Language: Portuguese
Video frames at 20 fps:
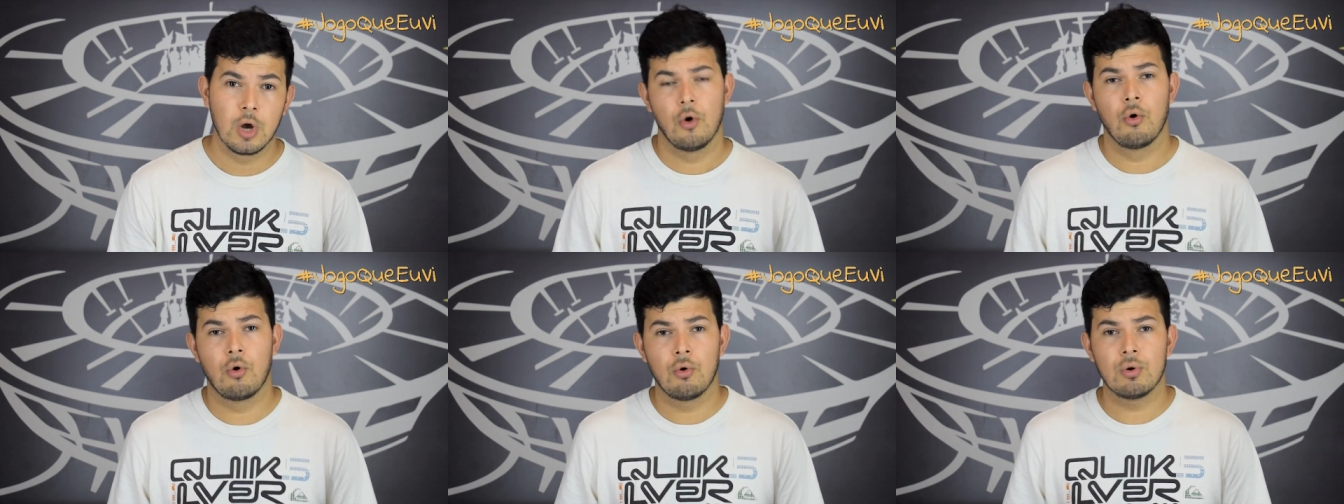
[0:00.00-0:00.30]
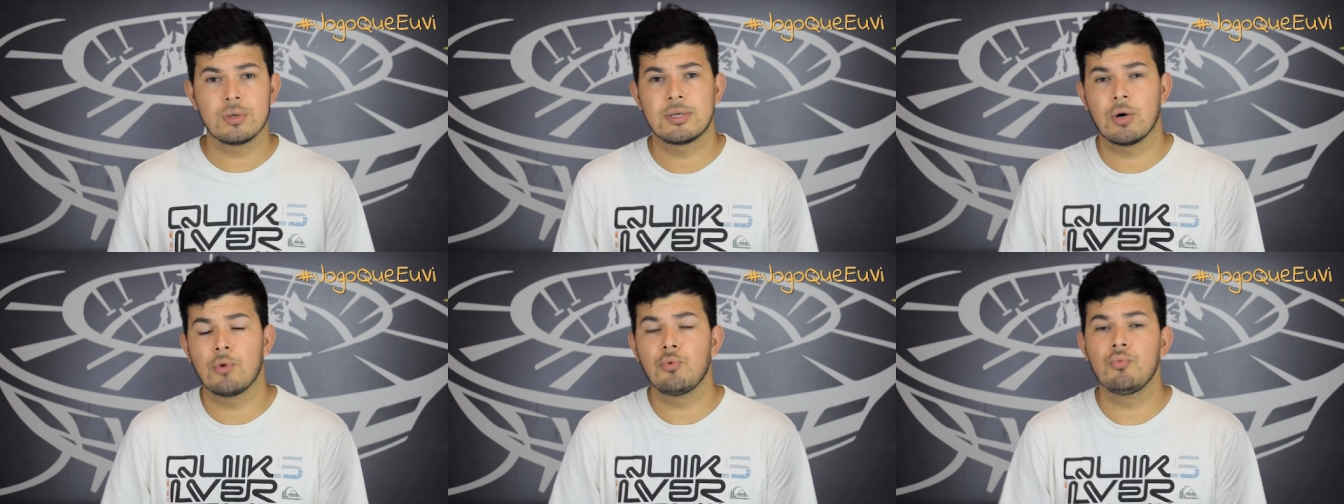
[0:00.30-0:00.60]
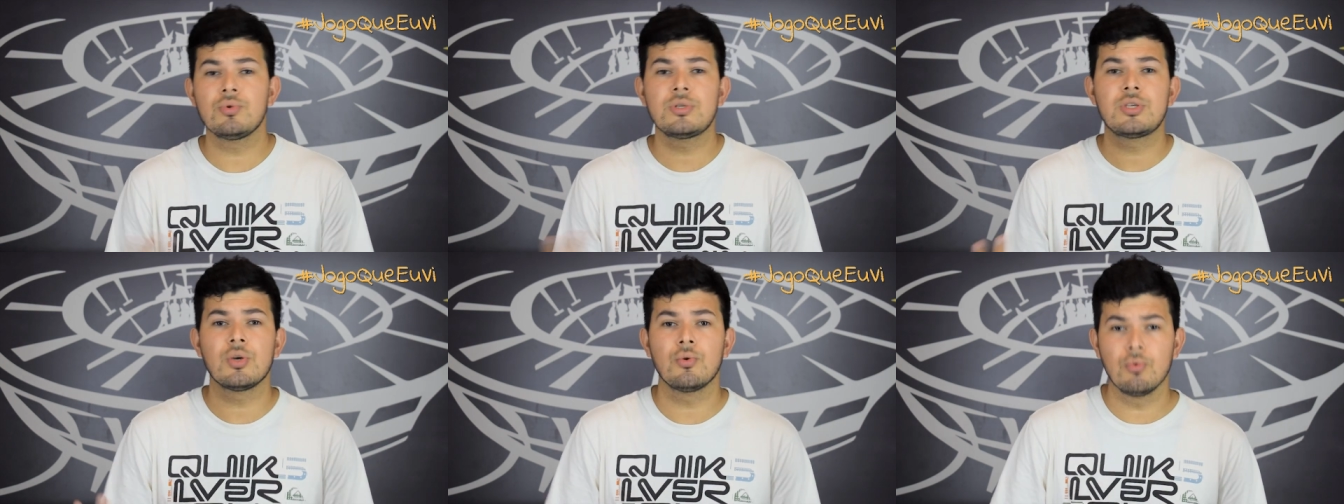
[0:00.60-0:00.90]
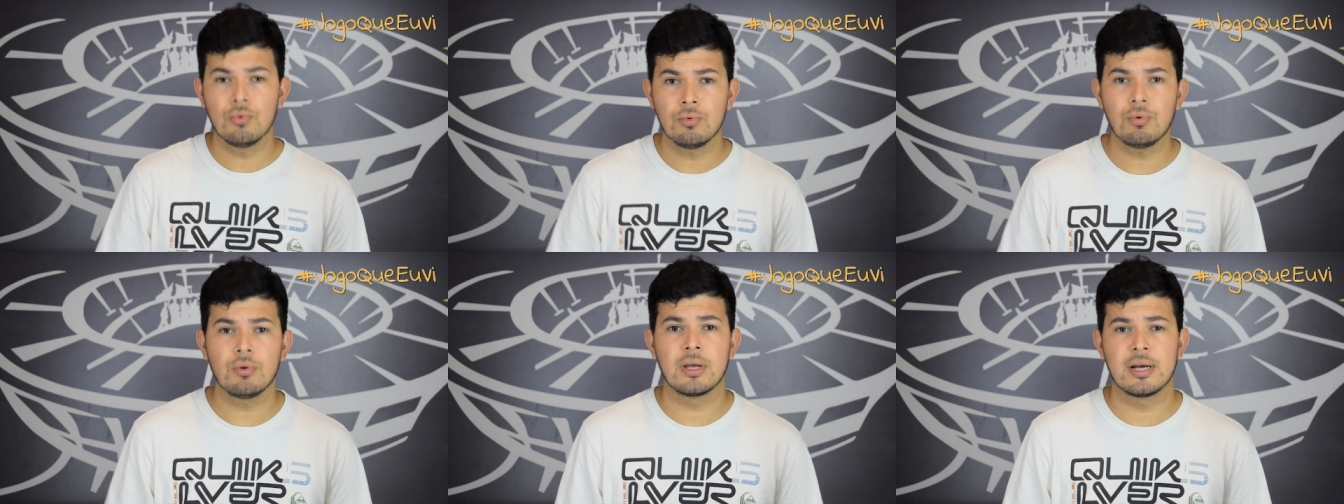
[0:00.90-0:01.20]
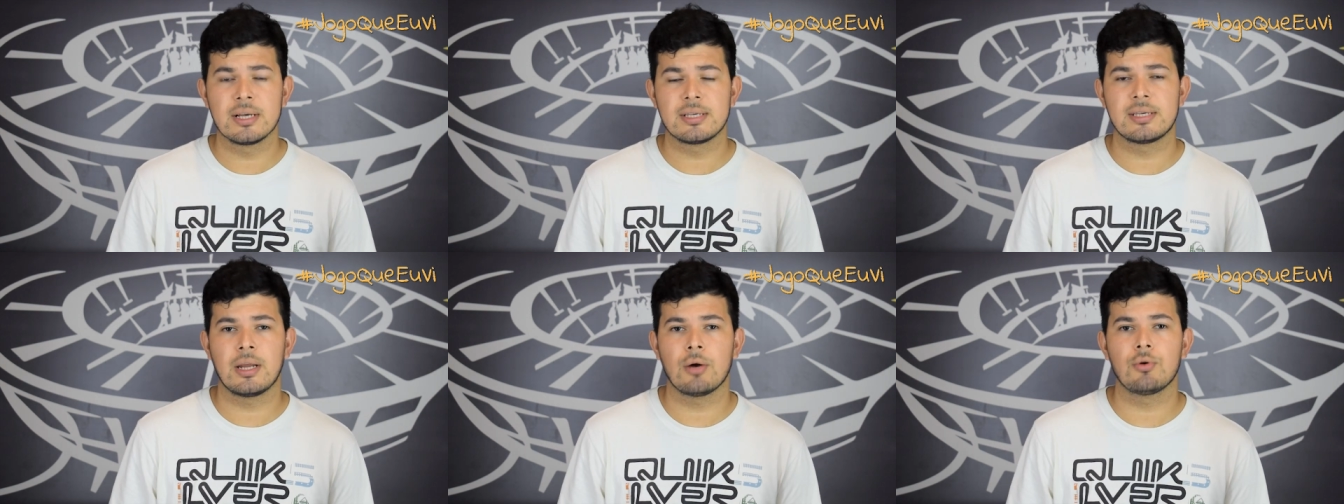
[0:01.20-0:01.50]
O gol saiu num segundo
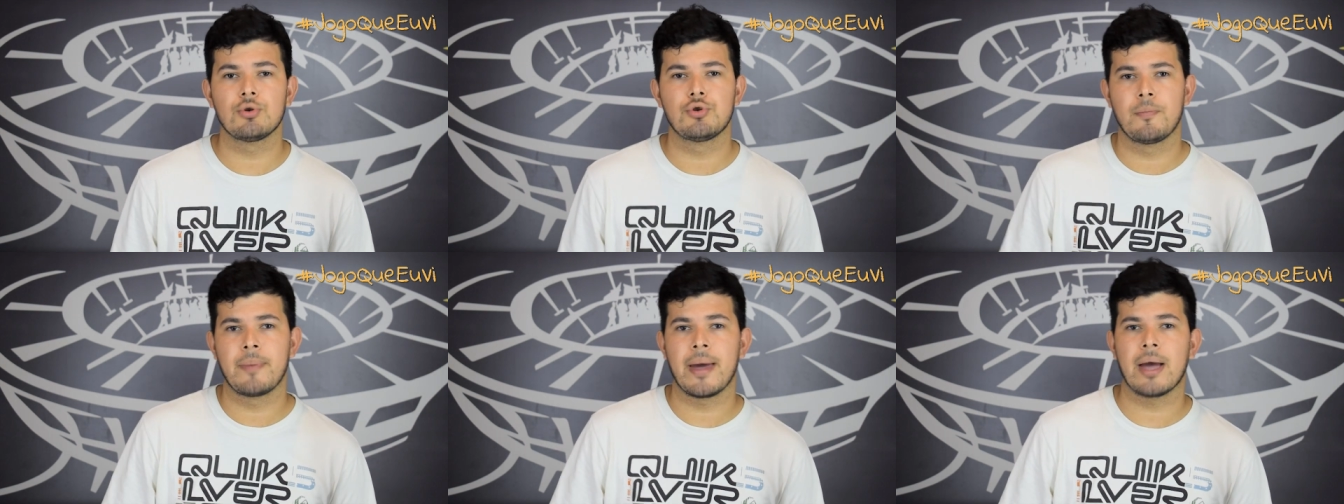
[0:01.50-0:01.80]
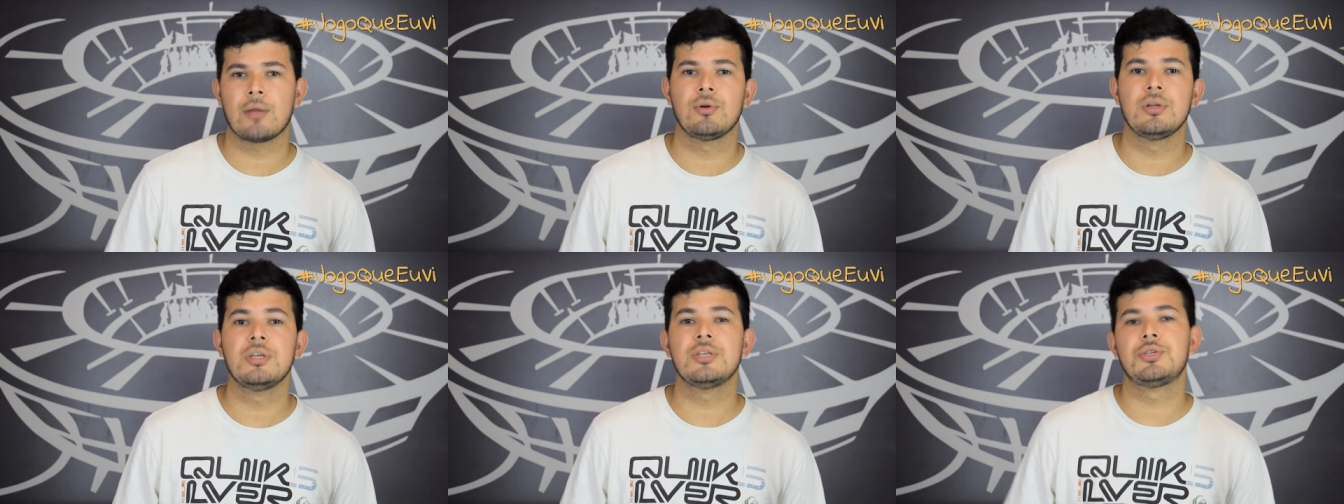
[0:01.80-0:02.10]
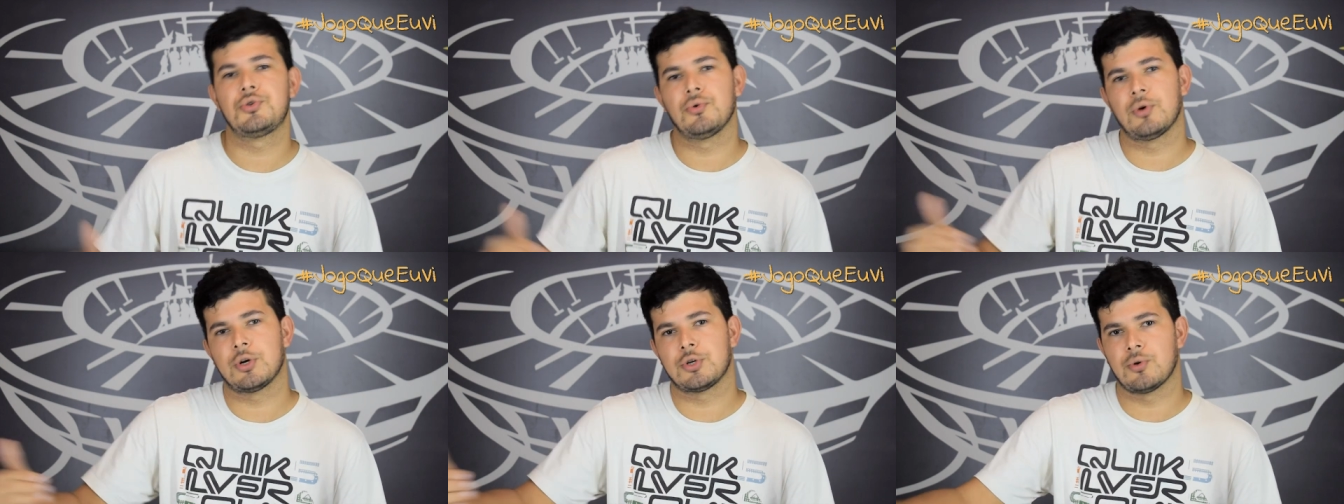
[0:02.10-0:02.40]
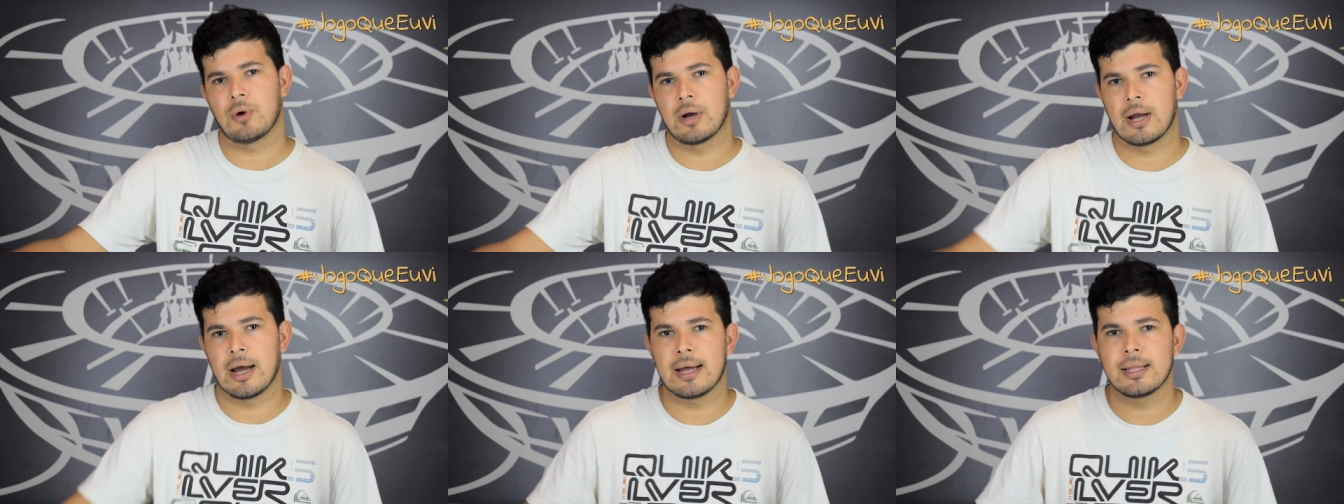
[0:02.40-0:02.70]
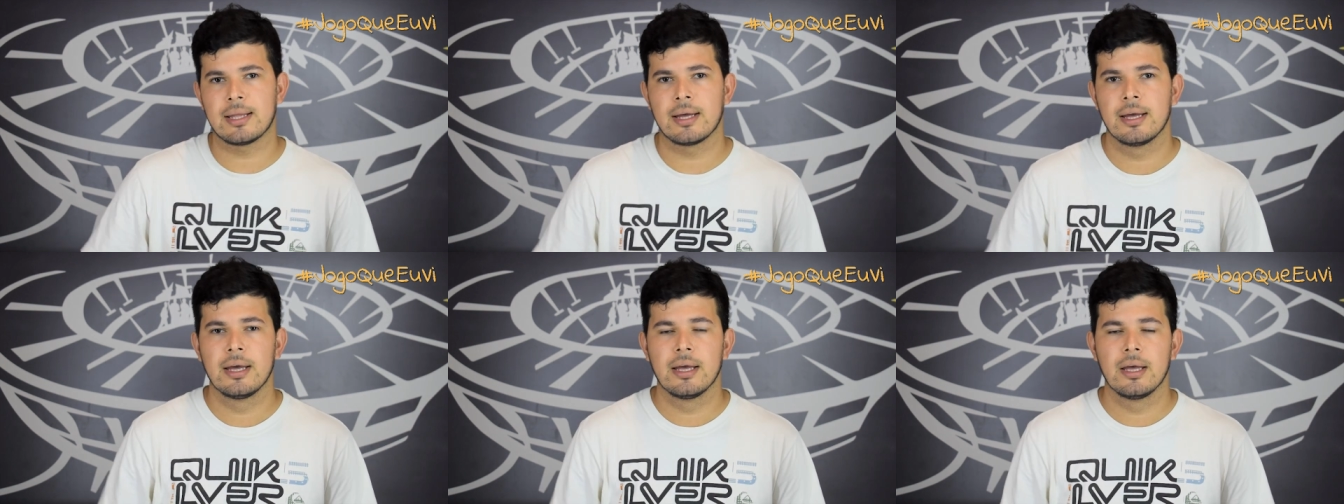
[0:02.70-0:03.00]
lance, né? O Gilberto iniciou a
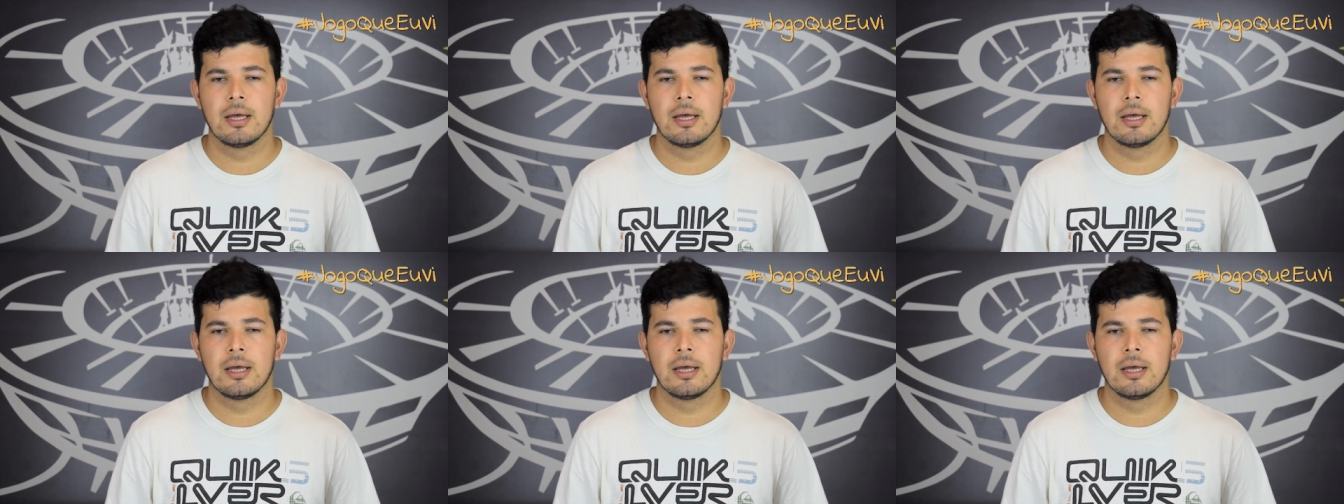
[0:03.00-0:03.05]
jogada,